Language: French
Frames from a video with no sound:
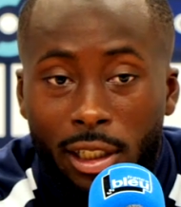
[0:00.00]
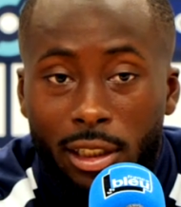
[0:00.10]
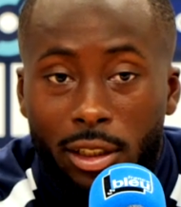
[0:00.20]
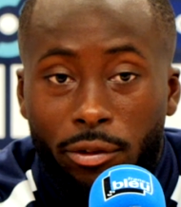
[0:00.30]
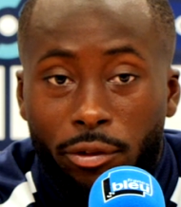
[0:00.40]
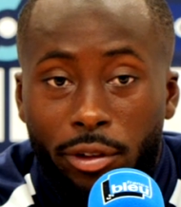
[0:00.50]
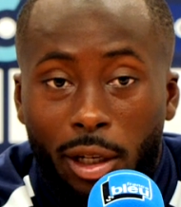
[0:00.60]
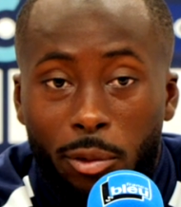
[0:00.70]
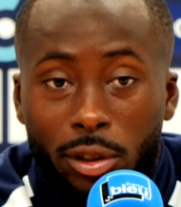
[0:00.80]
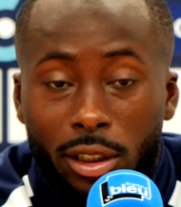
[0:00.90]

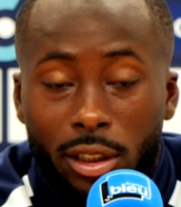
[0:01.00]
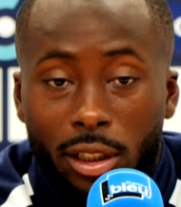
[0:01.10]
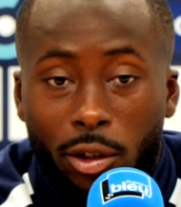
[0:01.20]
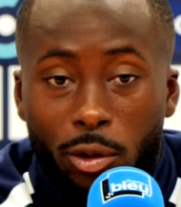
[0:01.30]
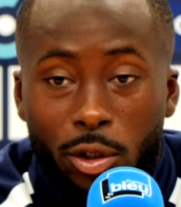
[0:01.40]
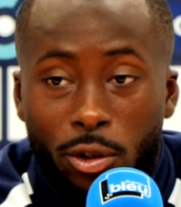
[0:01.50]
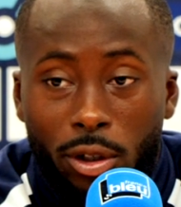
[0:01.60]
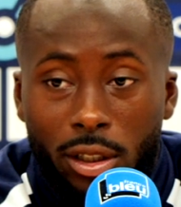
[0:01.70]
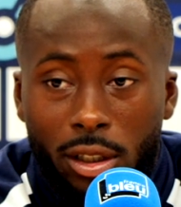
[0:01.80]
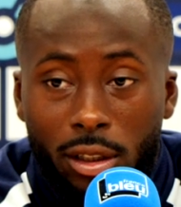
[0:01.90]
Finalement, il n'y a que le
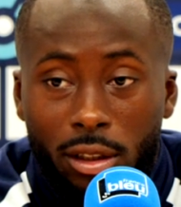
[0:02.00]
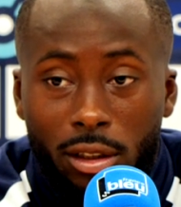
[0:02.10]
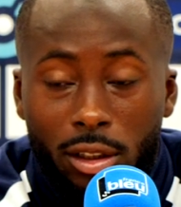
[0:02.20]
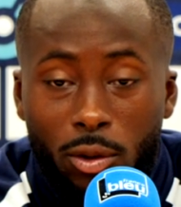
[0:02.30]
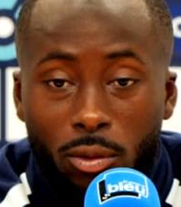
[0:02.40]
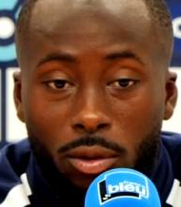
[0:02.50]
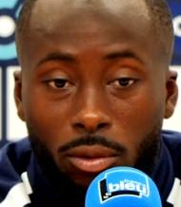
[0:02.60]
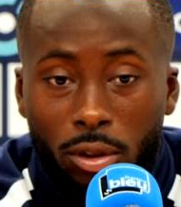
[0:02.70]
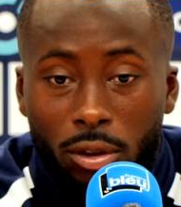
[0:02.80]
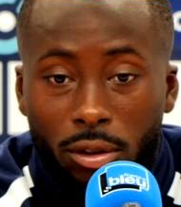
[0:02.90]
score qui, compte.
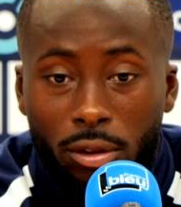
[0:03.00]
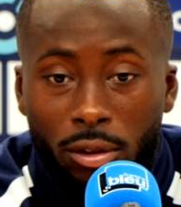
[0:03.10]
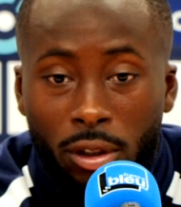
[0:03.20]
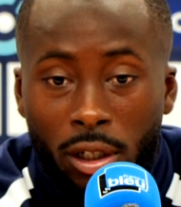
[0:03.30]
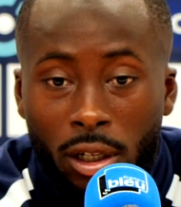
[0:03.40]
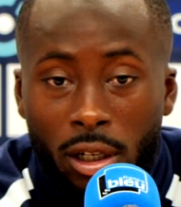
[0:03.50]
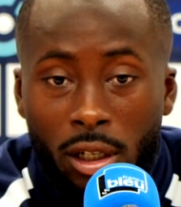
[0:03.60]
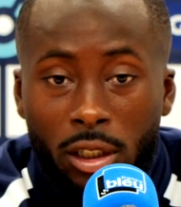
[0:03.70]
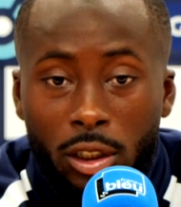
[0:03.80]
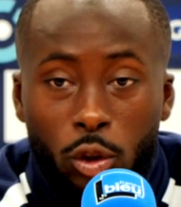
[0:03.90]
Donc, euh,
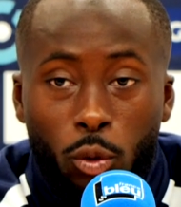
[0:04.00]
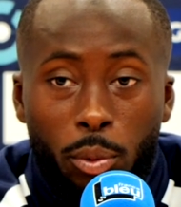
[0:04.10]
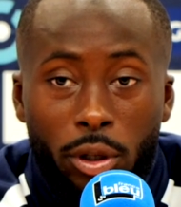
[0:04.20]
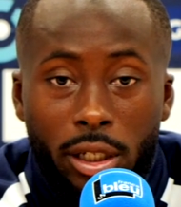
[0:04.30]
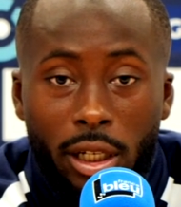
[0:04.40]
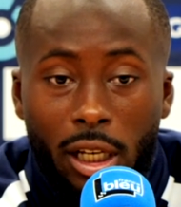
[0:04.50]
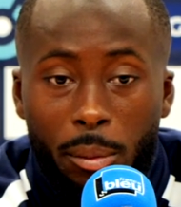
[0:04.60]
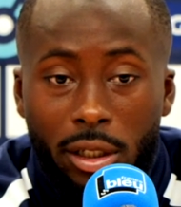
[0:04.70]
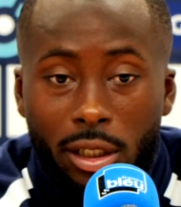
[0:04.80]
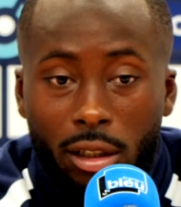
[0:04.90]
si on peut gagner avec la
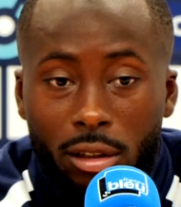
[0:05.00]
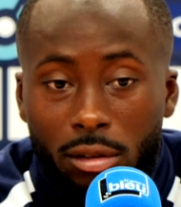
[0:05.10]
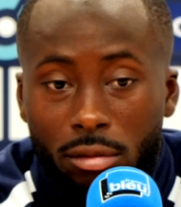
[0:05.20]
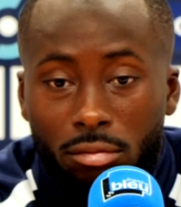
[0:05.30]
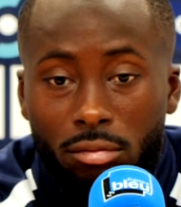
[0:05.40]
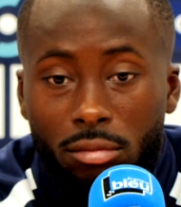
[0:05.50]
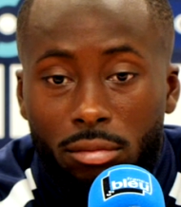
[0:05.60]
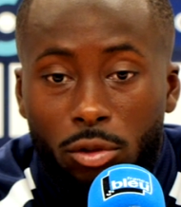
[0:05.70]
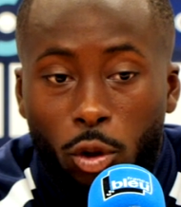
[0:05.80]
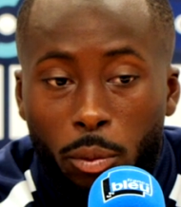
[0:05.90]
manière,
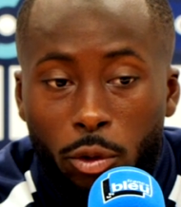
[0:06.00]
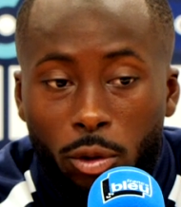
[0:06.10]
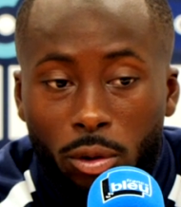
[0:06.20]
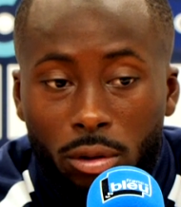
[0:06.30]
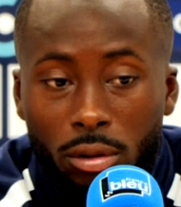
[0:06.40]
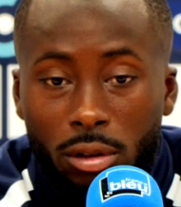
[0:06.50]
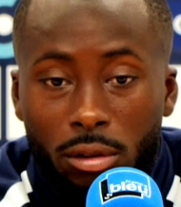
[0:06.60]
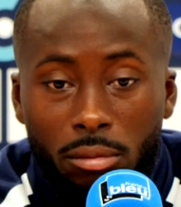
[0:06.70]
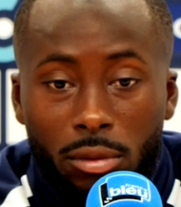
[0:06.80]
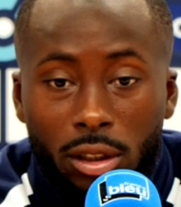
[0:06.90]
tant mieux.
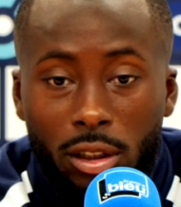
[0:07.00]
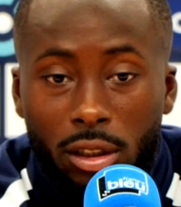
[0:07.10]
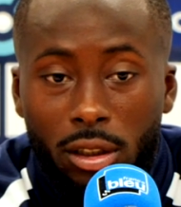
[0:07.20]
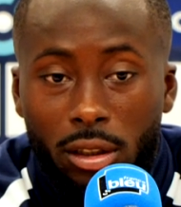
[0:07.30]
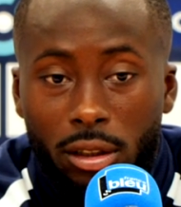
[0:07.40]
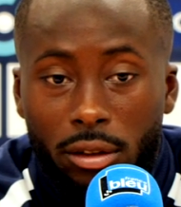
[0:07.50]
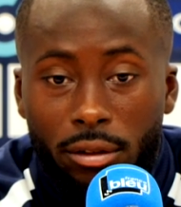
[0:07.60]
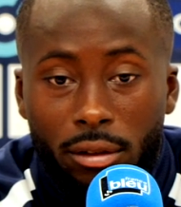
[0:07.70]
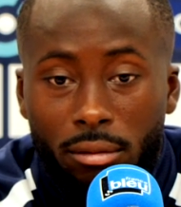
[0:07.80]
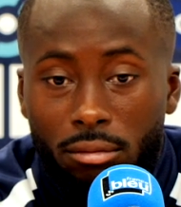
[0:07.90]
Mais
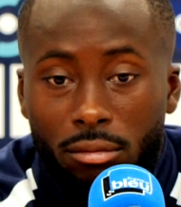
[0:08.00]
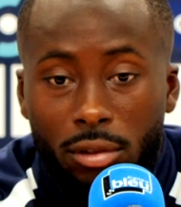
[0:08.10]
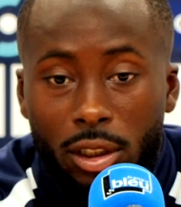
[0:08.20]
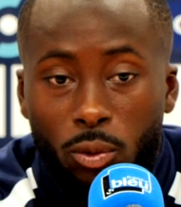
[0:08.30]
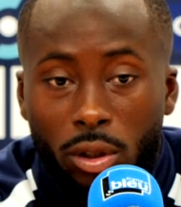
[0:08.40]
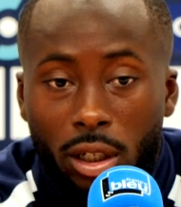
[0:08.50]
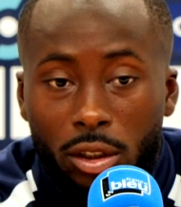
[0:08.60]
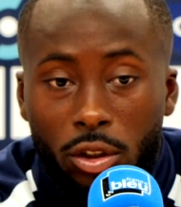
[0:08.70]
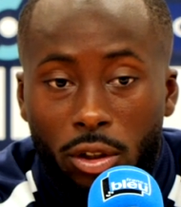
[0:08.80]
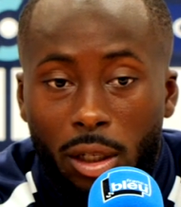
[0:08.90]
si on
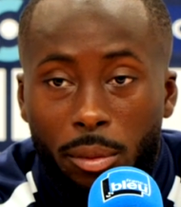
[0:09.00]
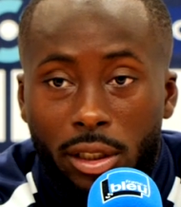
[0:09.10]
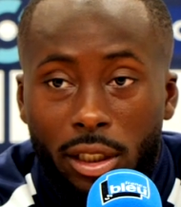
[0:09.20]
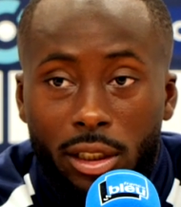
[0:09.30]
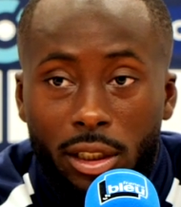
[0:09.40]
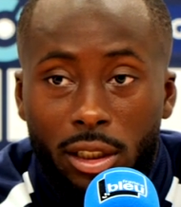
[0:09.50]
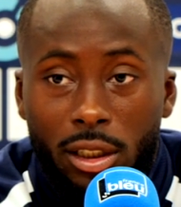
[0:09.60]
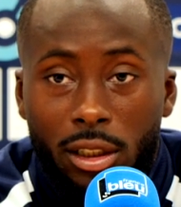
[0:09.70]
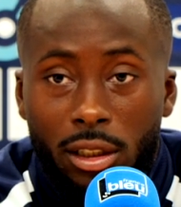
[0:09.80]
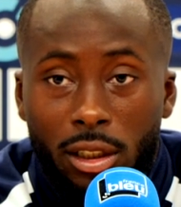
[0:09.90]
gagne sans la manière,
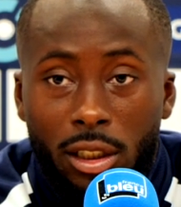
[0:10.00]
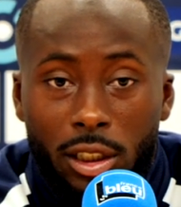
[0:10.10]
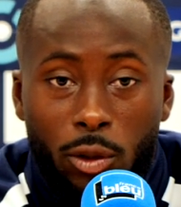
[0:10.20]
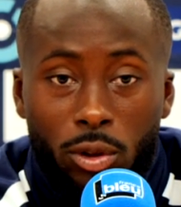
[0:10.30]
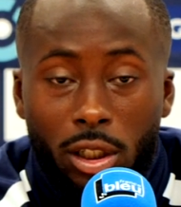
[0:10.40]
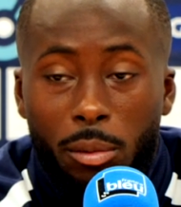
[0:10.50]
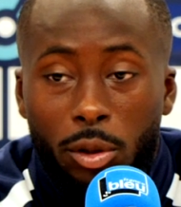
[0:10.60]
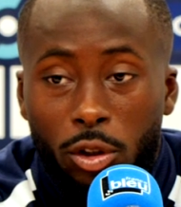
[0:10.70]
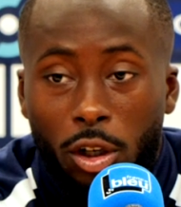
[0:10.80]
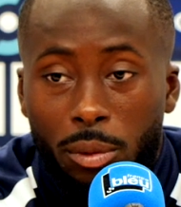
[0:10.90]
c'est qu'on sera
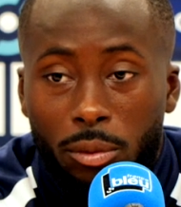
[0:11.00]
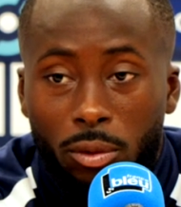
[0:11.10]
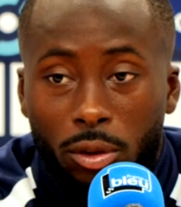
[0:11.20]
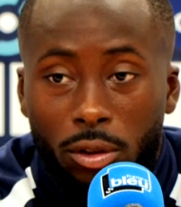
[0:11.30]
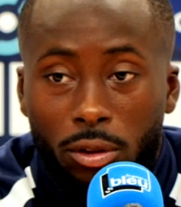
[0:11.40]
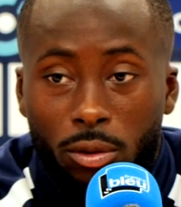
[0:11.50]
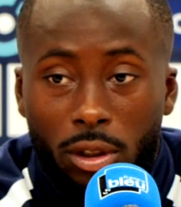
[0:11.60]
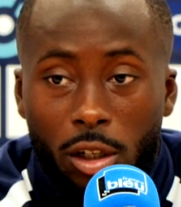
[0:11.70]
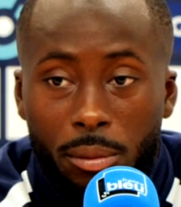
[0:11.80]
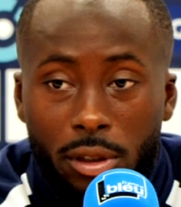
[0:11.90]
battu quand même. Donc, euh, on
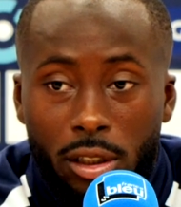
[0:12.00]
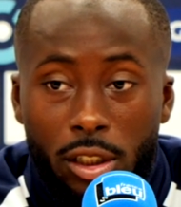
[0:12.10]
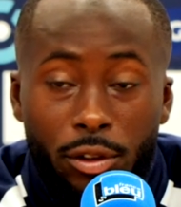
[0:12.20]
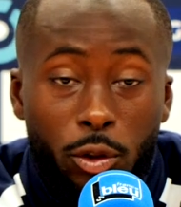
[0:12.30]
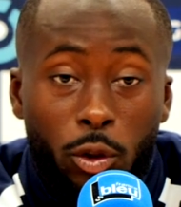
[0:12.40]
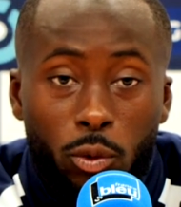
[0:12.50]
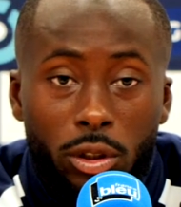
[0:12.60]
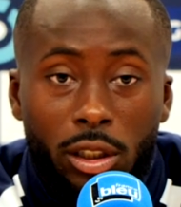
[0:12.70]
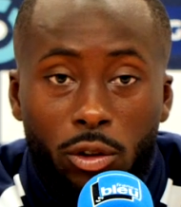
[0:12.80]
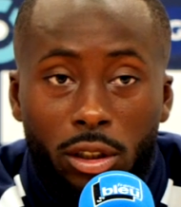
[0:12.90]
sera quand même satisfait, surtout
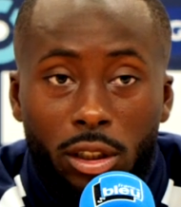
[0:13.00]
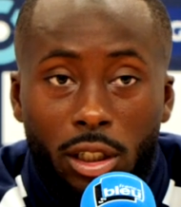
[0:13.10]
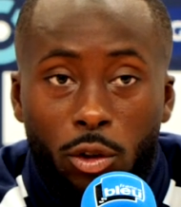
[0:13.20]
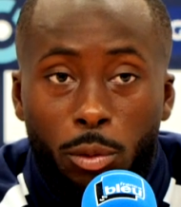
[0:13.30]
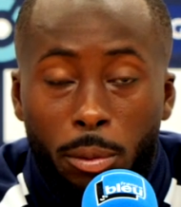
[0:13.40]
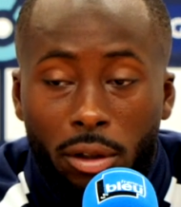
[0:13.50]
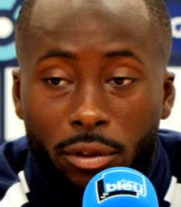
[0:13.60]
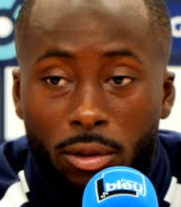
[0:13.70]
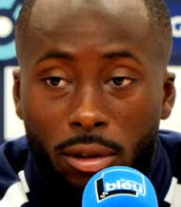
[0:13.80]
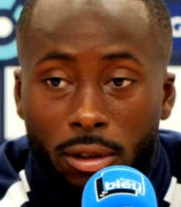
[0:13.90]
que ce ça sera notre première
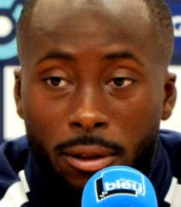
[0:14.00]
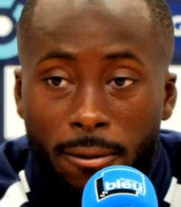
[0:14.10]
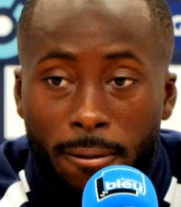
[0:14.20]
victoire.